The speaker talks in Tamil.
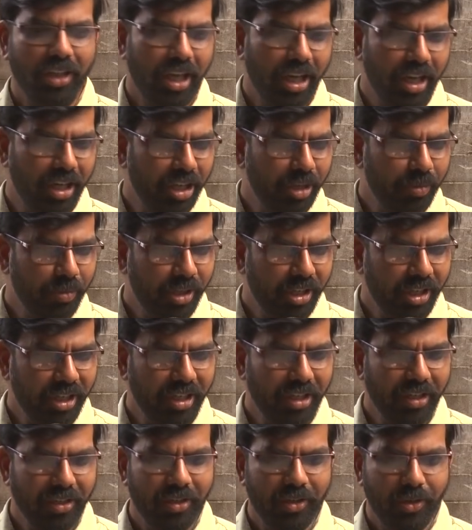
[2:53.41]
யாரும் இந்த மாதிரி
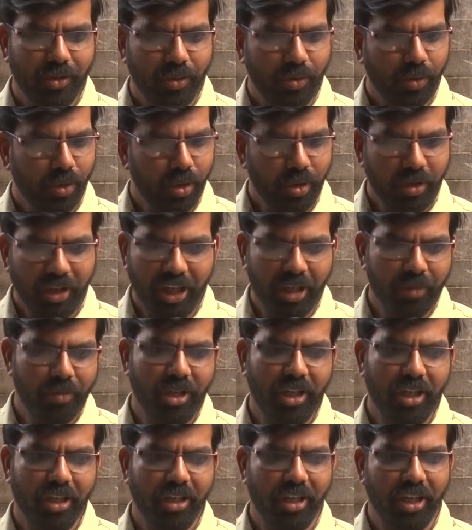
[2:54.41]
கொள்ளணும்னு நினைக்க
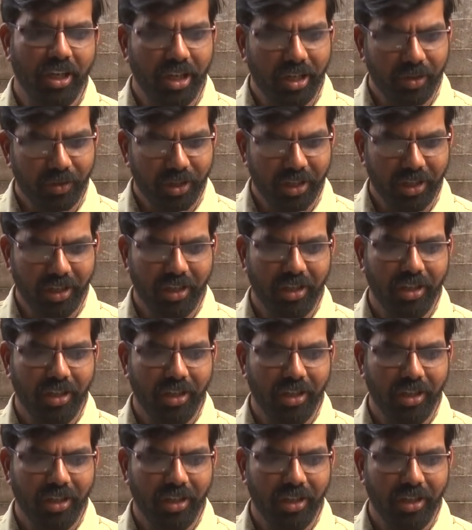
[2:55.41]
மாட்டாங்க ரெண்டாவது